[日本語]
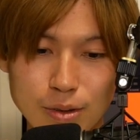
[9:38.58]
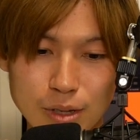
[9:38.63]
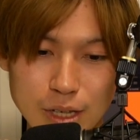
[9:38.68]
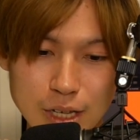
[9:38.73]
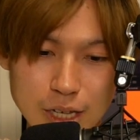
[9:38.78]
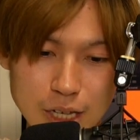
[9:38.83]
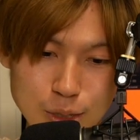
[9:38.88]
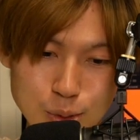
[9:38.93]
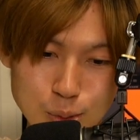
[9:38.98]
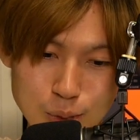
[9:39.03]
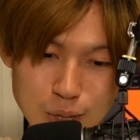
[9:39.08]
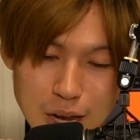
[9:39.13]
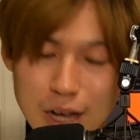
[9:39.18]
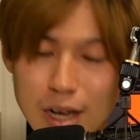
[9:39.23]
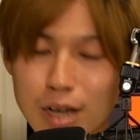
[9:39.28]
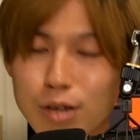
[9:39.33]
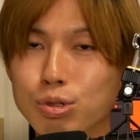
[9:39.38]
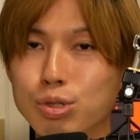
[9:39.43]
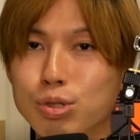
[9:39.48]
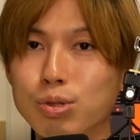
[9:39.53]
木戸
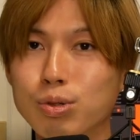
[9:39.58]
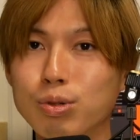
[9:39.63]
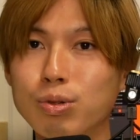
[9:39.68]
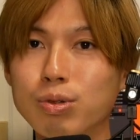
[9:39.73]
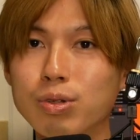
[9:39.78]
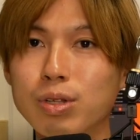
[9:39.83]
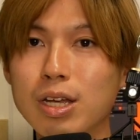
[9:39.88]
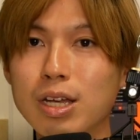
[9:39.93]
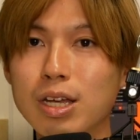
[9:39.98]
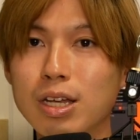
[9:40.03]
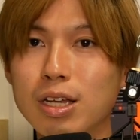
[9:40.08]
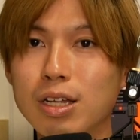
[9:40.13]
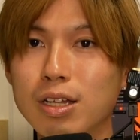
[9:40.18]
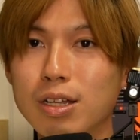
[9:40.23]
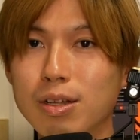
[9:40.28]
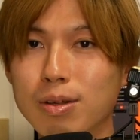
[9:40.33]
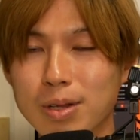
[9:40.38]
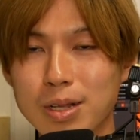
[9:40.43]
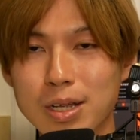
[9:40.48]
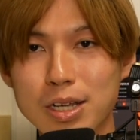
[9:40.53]
隆義というね、
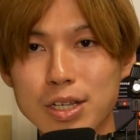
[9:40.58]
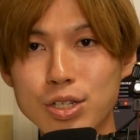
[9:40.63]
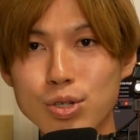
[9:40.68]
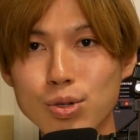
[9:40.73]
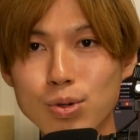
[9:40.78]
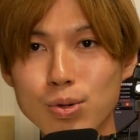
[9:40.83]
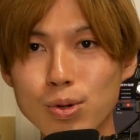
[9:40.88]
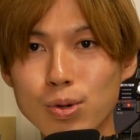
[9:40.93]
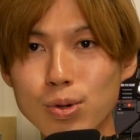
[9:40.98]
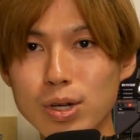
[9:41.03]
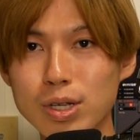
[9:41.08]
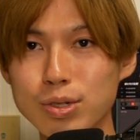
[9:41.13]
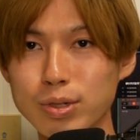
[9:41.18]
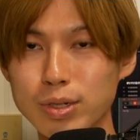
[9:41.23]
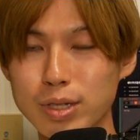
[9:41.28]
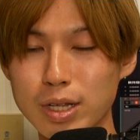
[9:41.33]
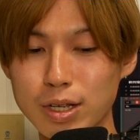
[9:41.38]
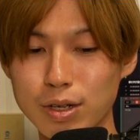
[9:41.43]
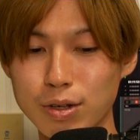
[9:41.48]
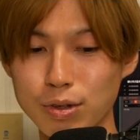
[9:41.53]
歴史の教科書に
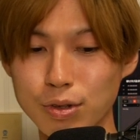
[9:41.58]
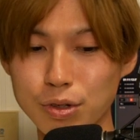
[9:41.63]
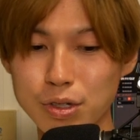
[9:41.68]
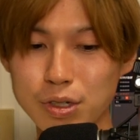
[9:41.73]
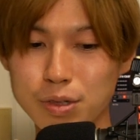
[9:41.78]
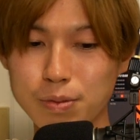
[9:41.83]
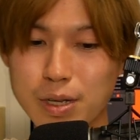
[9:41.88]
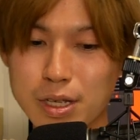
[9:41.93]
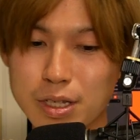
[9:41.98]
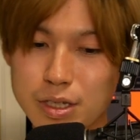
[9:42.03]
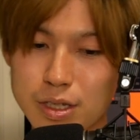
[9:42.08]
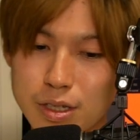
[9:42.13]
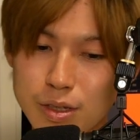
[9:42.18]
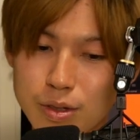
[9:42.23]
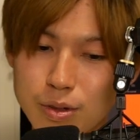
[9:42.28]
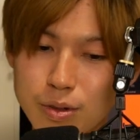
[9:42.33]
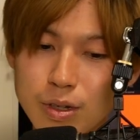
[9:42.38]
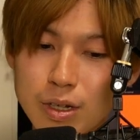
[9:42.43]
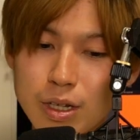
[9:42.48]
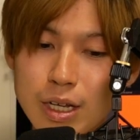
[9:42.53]
出てくる有名人
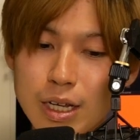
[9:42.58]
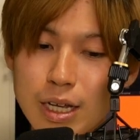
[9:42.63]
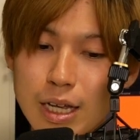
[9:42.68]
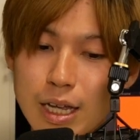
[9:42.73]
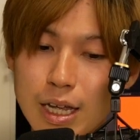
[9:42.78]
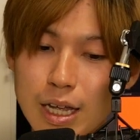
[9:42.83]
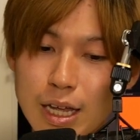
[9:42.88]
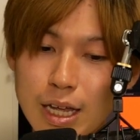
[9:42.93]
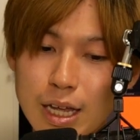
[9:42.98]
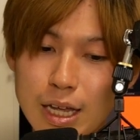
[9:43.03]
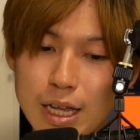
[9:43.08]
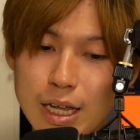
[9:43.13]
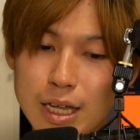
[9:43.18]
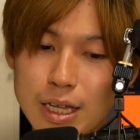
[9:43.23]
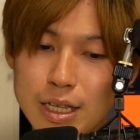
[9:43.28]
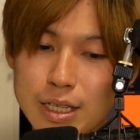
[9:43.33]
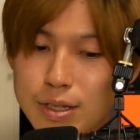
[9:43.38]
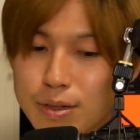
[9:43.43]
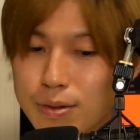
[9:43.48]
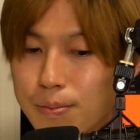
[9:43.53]
の、
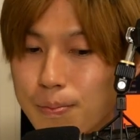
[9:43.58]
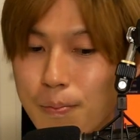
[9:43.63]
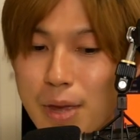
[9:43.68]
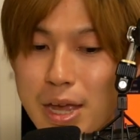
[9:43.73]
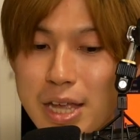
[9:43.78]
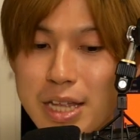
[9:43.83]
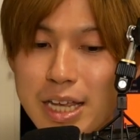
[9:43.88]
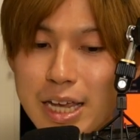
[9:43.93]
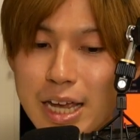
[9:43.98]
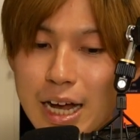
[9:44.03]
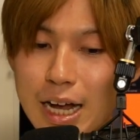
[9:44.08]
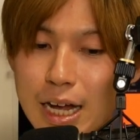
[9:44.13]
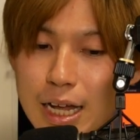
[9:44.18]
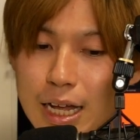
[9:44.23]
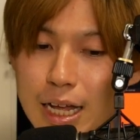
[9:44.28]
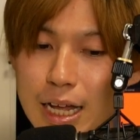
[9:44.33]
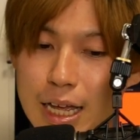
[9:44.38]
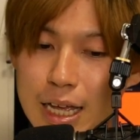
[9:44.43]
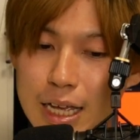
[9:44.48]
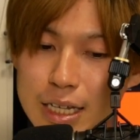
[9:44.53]
えー、そのメディア、
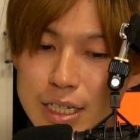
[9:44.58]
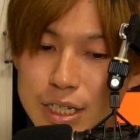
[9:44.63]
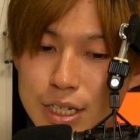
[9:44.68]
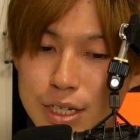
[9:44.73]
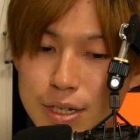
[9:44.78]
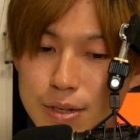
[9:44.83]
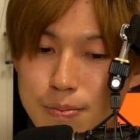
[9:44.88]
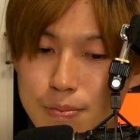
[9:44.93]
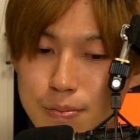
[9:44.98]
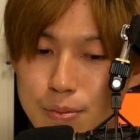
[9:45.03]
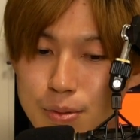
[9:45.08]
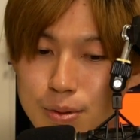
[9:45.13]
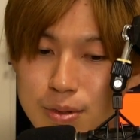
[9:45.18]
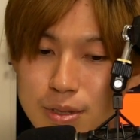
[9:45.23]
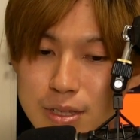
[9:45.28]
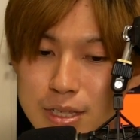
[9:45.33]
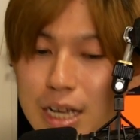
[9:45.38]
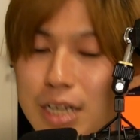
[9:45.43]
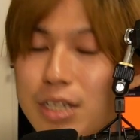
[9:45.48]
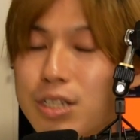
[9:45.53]
えー、新
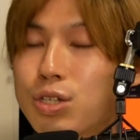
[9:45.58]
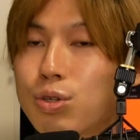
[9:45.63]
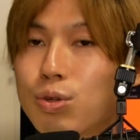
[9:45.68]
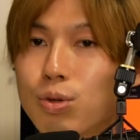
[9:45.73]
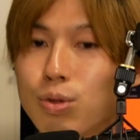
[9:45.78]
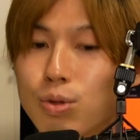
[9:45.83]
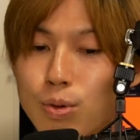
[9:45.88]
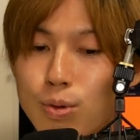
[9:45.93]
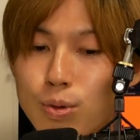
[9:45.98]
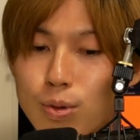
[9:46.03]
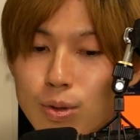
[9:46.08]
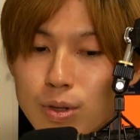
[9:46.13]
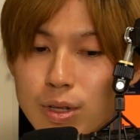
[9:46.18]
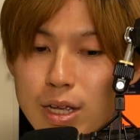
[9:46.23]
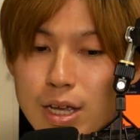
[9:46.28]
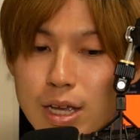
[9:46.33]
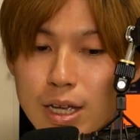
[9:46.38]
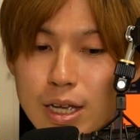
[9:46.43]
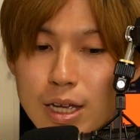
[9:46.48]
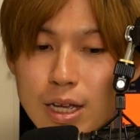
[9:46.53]
聞雑誌というところ
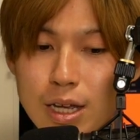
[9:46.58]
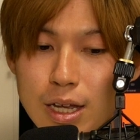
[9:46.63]
で、